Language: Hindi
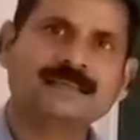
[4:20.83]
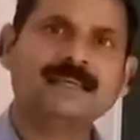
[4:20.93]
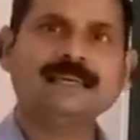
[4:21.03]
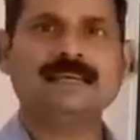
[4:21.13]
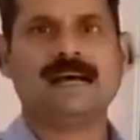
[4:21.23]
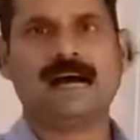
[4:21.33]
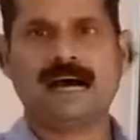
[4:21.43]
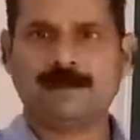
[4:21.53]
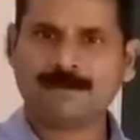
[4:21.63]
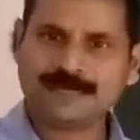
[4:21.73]
कि
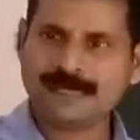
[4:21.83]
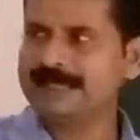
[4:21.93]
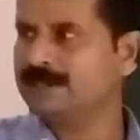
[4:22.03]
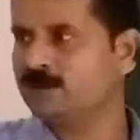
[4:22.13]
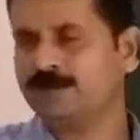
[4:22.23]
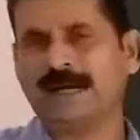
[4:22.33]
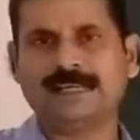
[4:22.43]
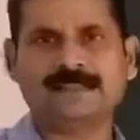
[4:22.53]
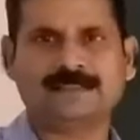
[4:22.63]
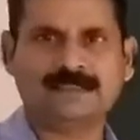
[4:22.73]
आपके लिए जो
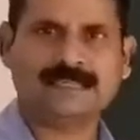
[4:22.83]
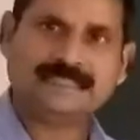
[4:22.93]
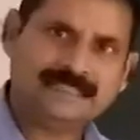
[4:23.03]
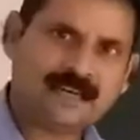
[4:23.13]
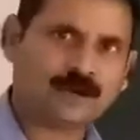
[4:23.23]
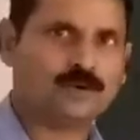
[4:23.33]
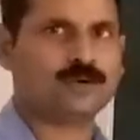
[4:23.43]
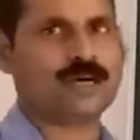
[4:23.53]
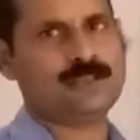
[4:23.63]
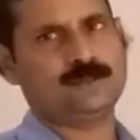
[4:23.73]
फाइनेंशियल ईयर
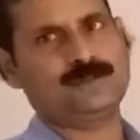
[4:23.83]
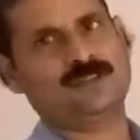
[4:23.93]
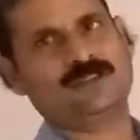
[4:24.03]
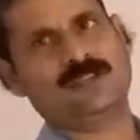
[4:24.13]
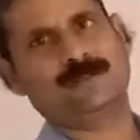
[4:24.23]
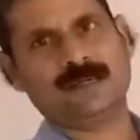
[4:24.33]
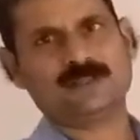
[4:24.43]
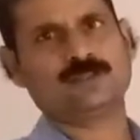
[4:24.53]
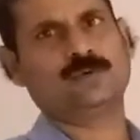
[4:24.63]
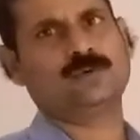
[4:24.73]
होगा जो वित्तीय
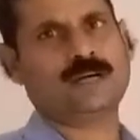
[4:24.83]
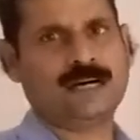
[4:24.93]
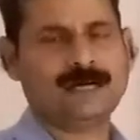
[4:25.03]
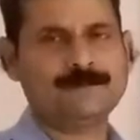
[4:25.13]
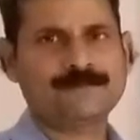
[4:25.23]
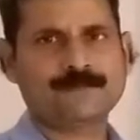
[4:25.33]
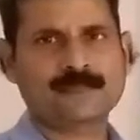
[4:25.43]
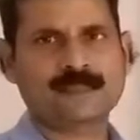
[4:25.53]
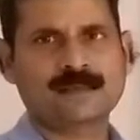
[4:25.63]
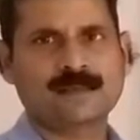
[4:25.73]
वर्ष होगा
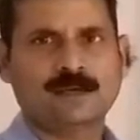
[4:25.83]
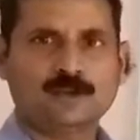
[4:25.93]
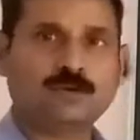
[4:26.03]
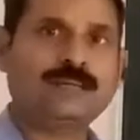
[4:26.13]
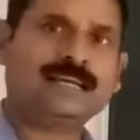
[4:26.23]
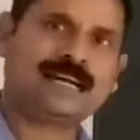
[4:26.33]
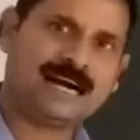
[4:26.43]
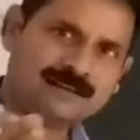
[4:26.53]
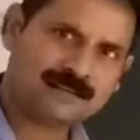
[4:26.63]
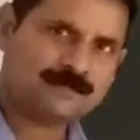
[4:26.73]
जो
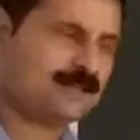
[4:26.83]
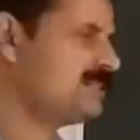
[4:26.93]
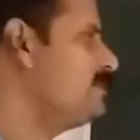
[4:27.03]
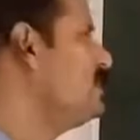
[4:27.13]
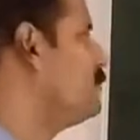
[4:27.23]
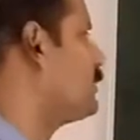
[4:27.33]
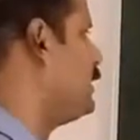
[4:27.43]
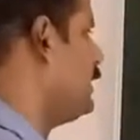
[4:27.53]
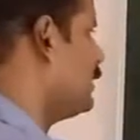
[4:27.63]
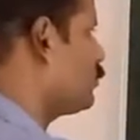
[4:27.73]
लेखांकन वर्ष भी हम
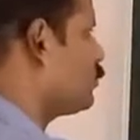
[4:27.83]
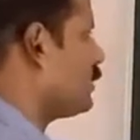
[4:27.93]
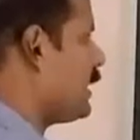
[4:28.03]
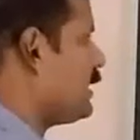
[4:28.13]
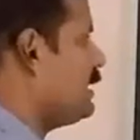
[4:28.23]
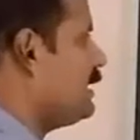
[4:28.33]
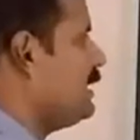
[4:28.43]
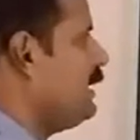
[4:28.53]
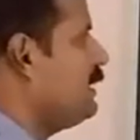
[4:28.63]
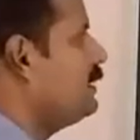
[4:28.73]
कहेंगे उसको क्या
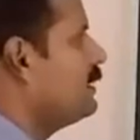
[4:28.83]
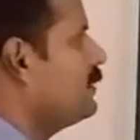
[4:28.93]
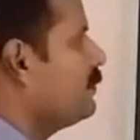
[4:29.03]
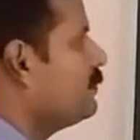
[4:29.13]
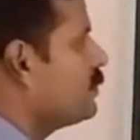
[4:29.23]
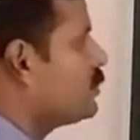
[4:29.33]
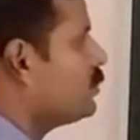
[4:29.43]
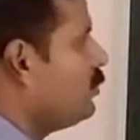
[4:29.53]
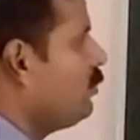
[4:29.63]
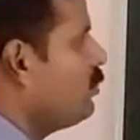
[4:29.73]
कहेंगे
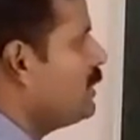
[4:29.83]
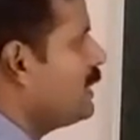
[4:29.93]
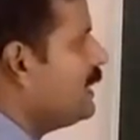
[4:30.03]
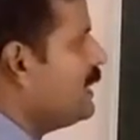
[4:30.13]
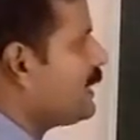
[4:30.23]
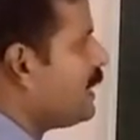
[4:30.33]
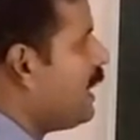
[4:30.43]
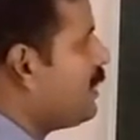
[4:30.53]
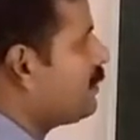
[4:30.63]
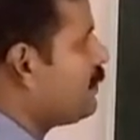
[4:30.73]
बच्चों
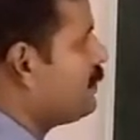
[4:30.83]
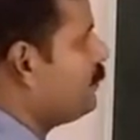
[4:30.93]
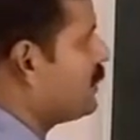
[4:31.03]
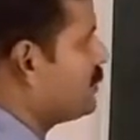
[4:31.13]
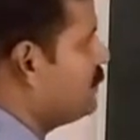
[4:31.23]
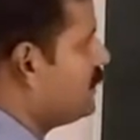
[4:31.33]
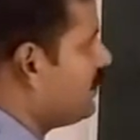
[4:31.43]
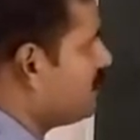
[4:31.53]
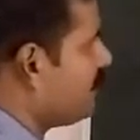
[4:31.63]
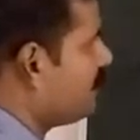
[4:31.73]
लेखांकन वर्ष भी
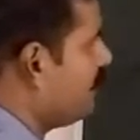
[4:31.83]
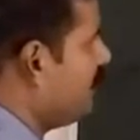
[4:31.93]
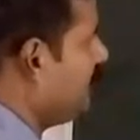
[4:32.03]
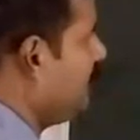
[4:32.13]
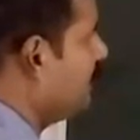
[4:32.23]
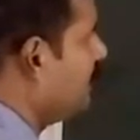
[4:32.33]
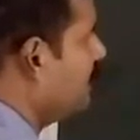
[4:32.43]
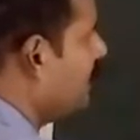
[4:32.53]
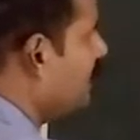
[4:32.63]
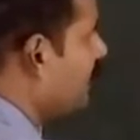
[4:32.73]
कह सकते हैं
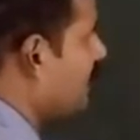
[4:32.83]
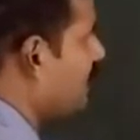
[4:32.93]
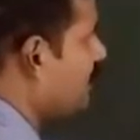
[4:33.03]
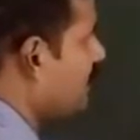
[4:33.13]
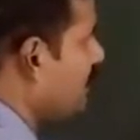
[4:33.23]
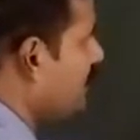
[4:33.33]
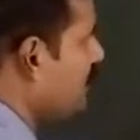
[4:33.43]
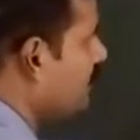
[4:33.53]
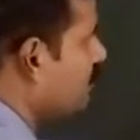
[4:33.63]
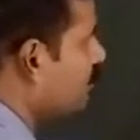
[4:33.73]
लेखांकन
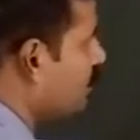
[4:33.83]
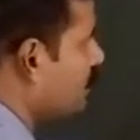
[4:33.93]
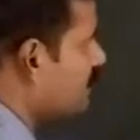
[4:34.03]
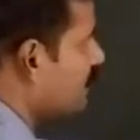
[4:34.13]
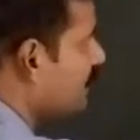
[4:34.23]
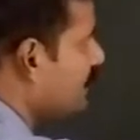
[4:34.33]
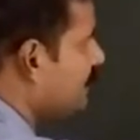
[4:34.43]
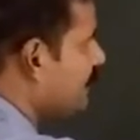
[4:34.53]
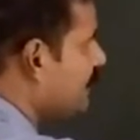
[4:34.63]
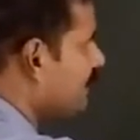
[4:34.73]
वर्ष
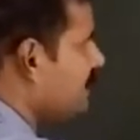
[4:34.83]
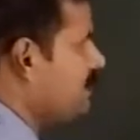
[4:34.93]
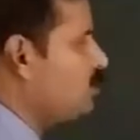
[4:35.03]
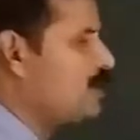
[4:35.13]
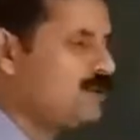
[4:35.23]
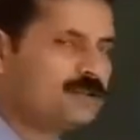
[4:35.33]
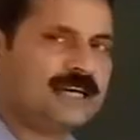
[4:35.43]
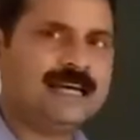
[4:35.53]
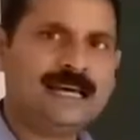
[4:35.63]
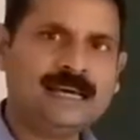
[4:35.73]
ये कितने दिनों का
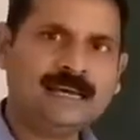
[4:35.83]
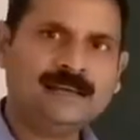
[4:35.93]
होता है